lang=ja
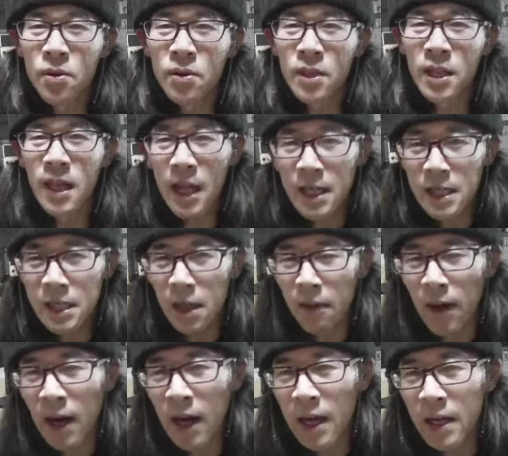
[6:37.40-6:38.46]
に対して
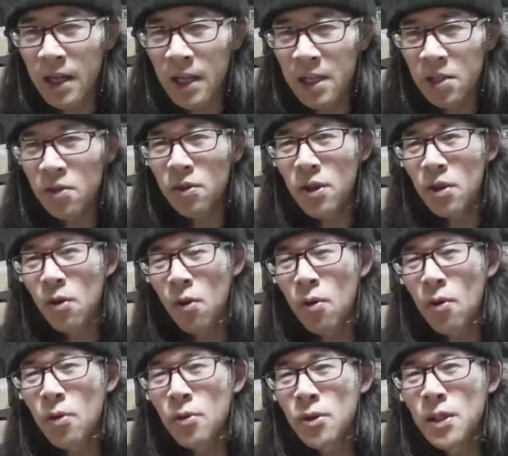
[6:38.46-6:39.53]
は非常に
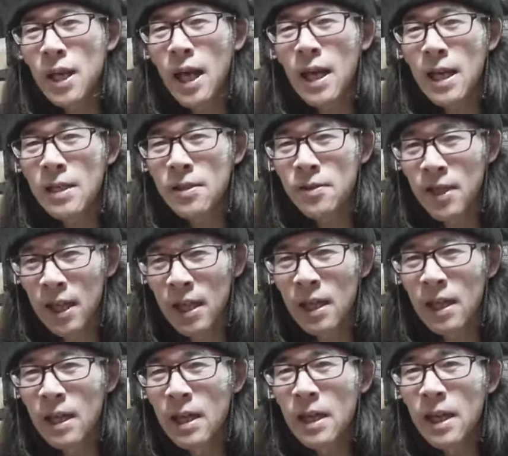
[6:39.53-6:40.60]
こう使いやすい、
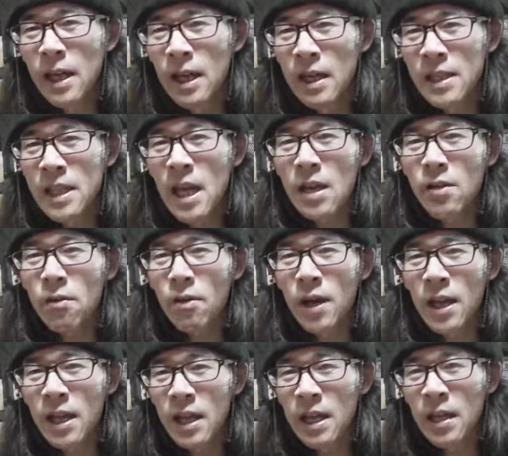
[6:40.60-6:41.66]
え性能
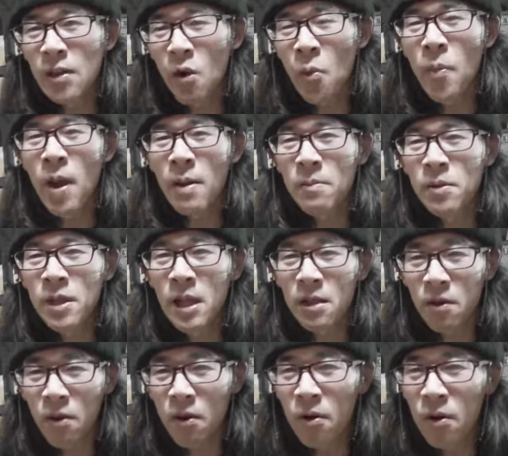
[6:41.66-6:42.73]
がいいオペアンプだ
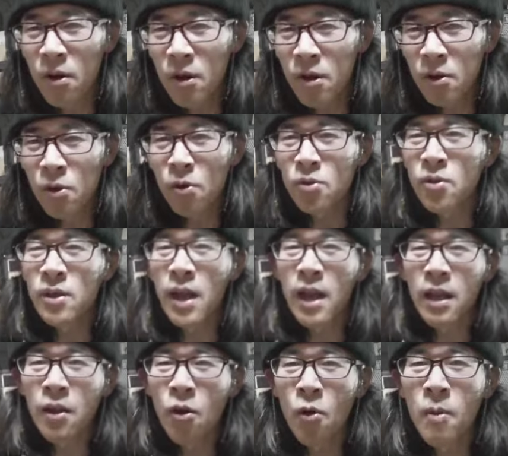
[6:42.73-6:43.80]
ということ
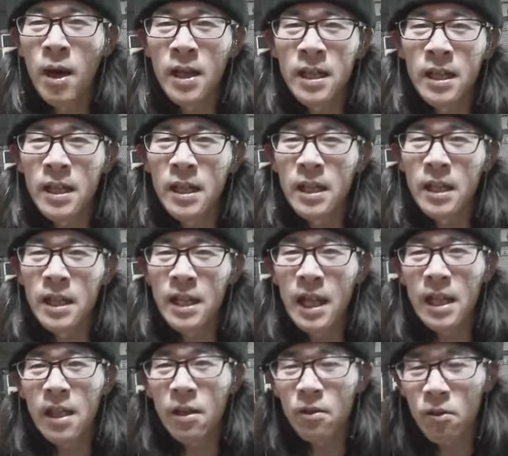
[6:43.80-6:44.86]
で評判に
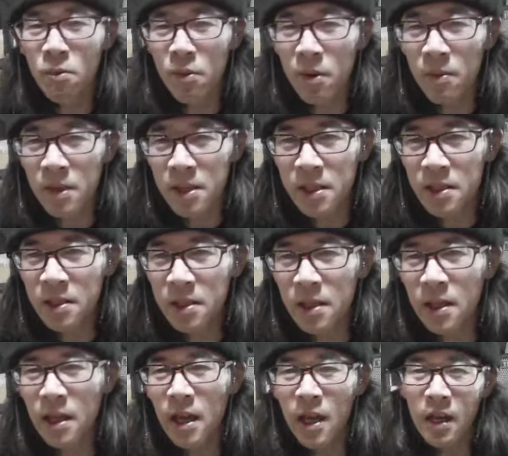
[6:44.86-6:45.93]
なってると思います。
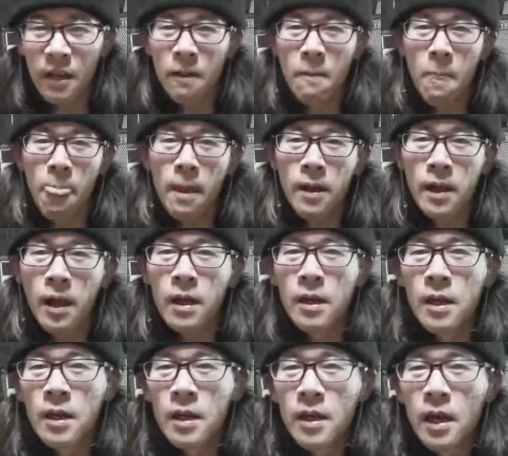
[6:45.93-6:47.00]
はい、で
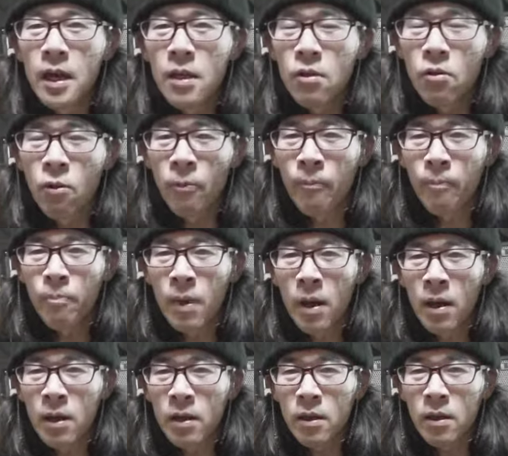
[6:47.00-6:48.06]
えっと
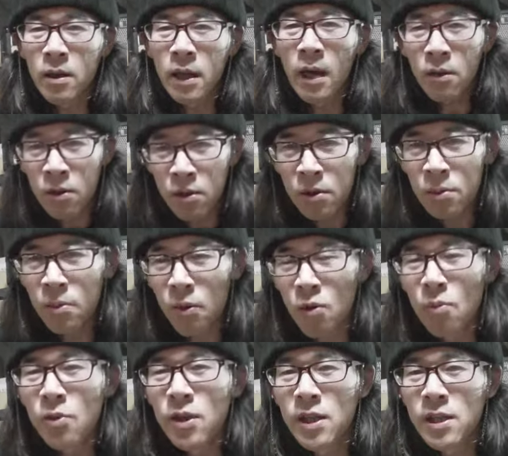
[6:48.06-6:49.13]
まあかくいう
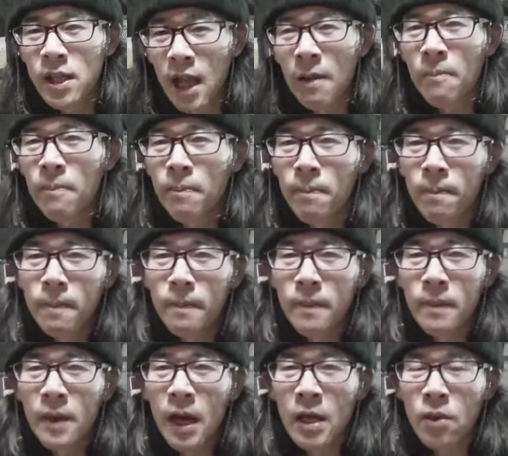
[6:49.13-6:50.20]
僕もですね
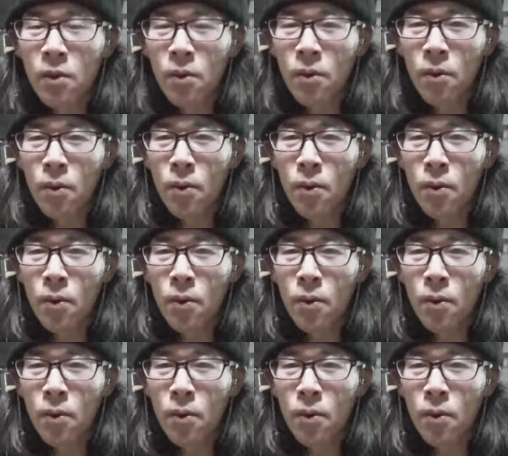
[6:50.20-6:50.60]
あの